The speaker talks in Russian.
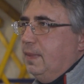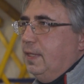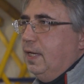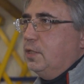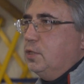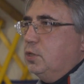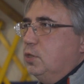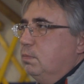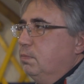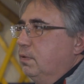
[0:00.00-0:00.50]

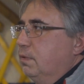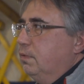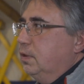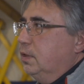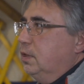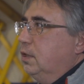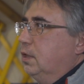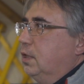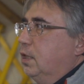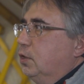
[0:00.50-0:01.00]
Так, чтобы
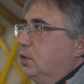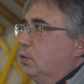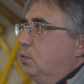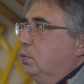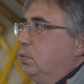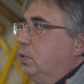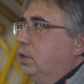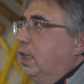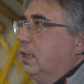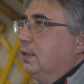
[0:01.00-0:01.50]
вот их
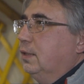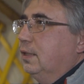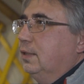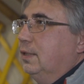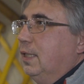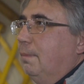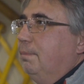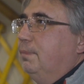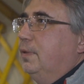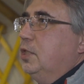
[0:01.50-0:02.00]
откуда-то
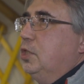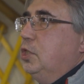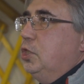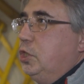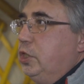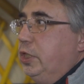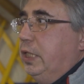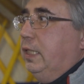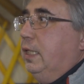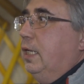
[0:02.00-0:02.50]
там
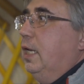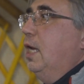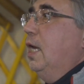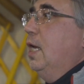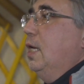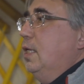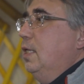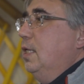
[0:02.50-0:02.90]
тащили